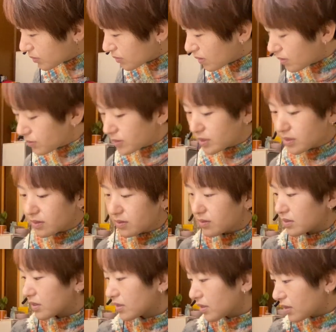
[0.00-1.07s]
タン押してく
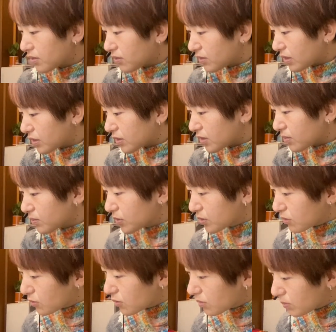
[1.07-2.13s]
れてんのね全部
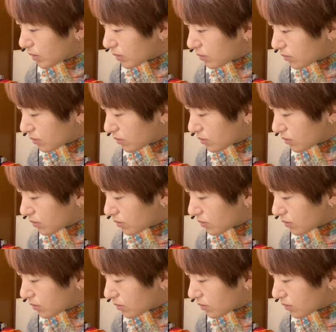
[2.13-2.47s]
のコメント